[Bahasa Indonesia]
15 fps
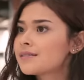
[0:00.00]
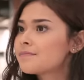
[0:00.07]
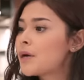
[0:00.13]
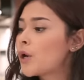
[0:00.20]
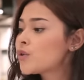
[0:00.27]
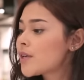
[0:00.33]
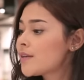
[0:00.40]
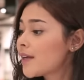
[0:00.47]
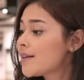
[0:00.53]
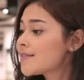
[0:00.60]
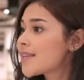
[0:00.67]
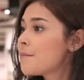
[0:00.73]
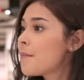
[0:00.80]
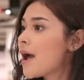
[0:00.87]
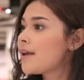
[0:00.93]
barusan kan
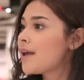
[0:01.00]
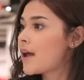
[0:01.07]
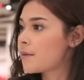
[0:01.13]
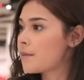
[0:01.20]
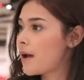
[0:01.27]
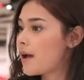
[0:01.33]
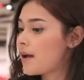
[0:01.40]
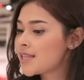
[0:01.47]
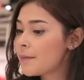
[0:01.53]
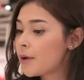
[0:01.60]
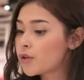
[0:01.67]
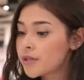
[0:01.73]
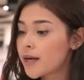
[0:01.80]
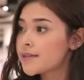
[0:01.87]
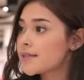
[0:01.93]
saya bayar, Mbak. Saya
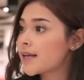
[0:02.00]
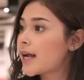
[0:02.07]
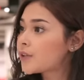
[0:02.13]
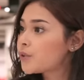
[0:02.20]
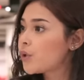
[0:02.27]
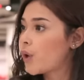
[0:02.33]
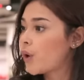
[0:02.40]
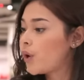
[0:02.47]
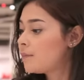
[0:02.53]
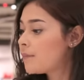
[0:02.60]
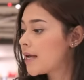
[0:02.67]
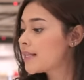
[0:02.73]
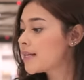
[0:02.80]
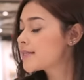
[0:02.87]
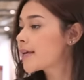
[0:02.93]
barusan ngasih kartu loh. Ini
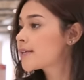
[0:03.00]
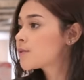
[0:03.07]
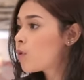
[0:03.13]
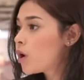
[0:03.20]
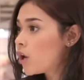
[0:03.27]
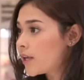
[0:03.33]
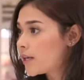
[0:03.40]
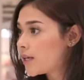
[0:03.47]
belanjaan saya semua loh